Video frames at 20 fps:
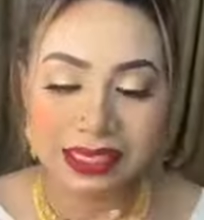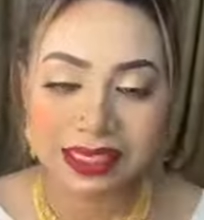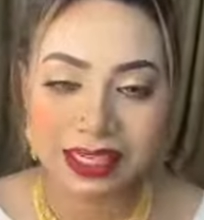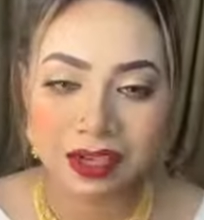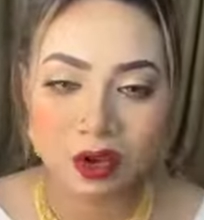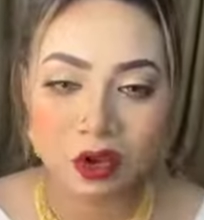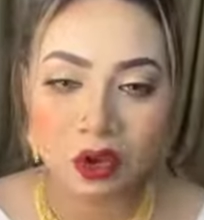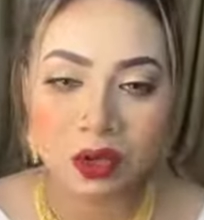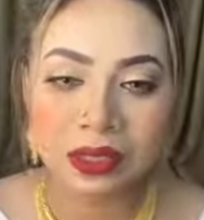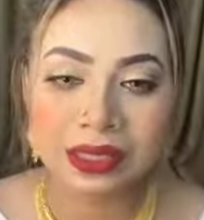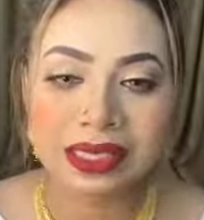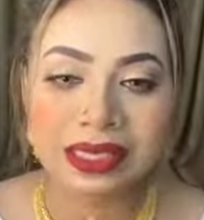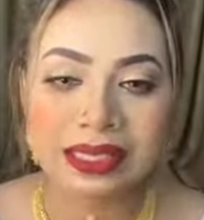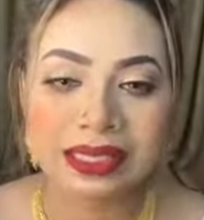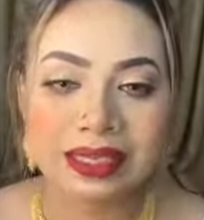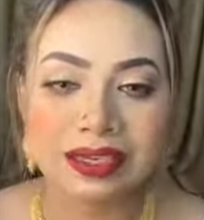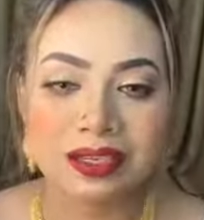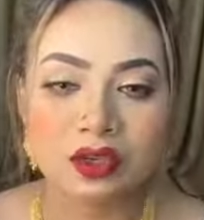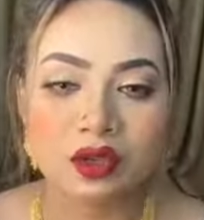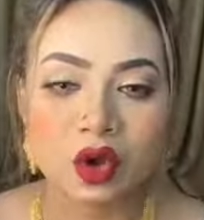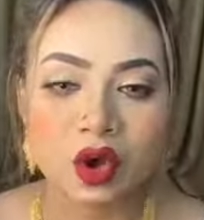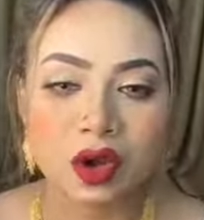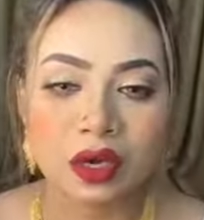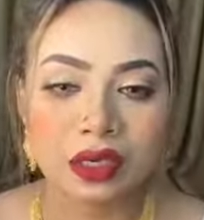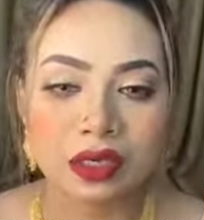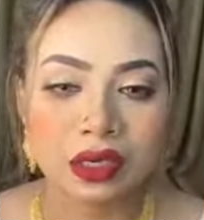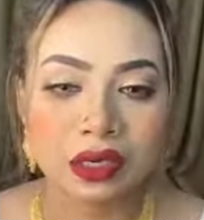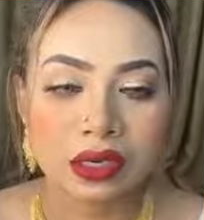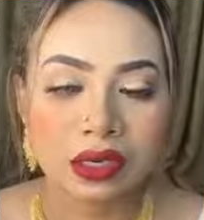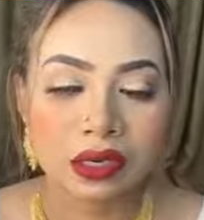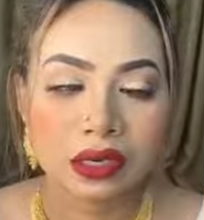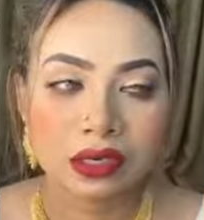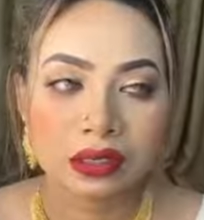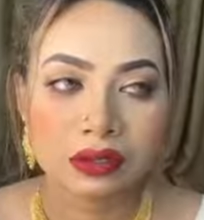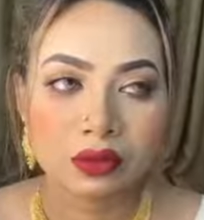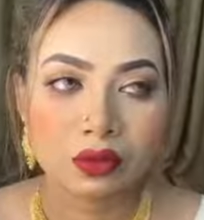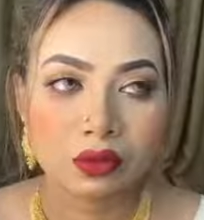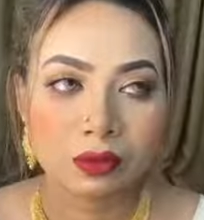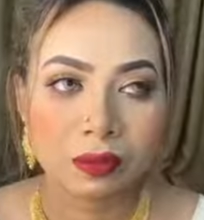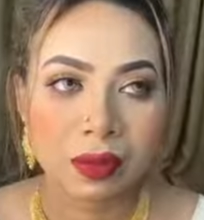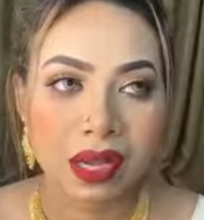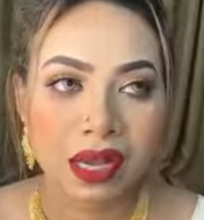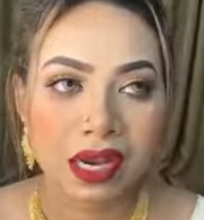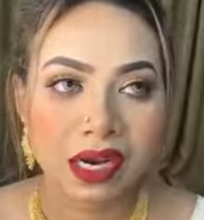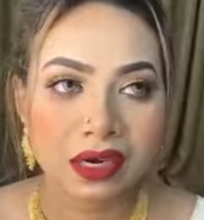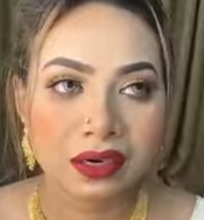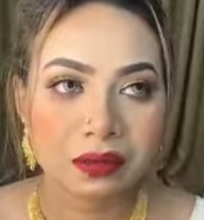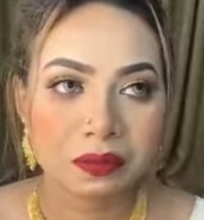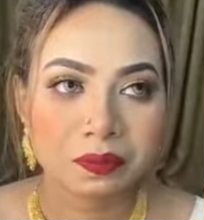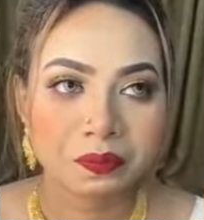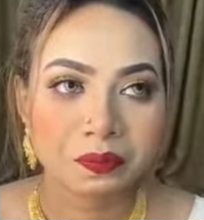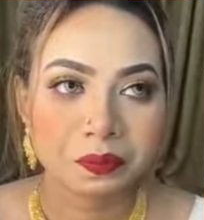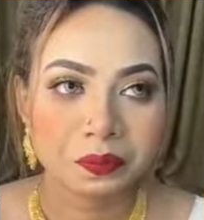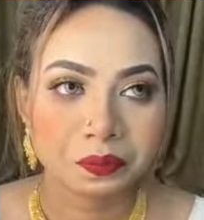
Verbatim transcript: সিটি গোল দিস ইজ নট তোমার